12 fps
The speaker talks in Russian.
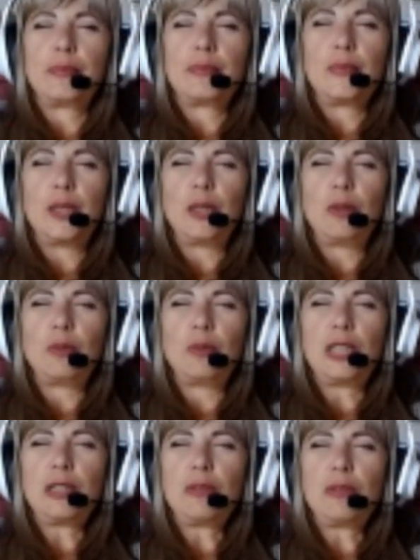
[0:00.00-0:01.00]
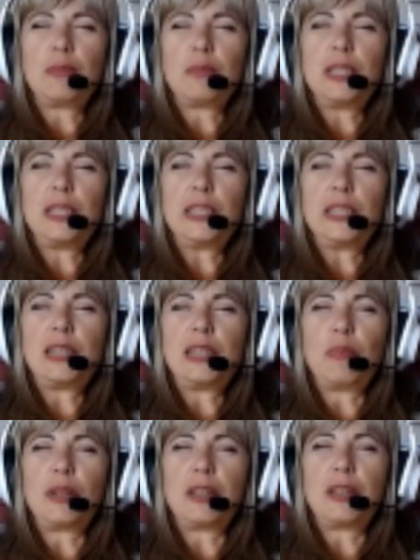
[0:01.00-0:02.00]
Ну, насколько мне синее
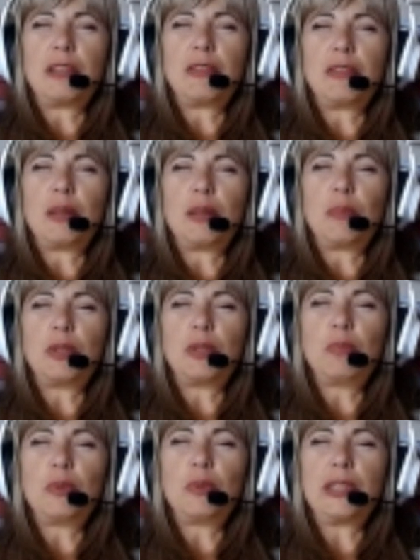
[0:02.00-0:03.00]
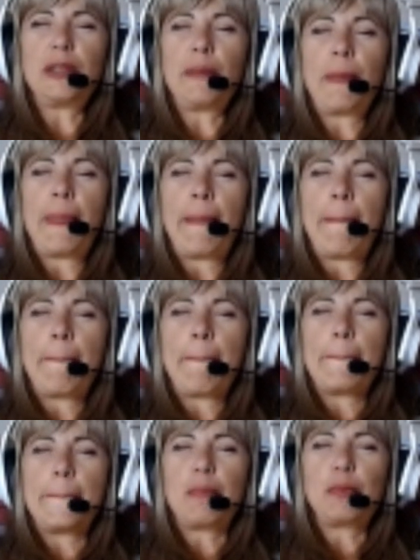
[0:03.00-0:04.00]
показывает. А mm-hmm. потом просто,
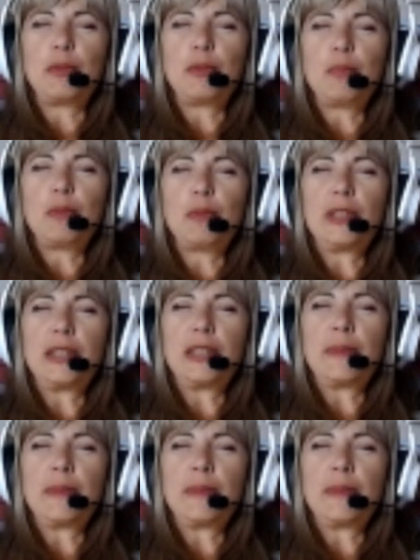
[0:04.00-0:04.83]
а потом просто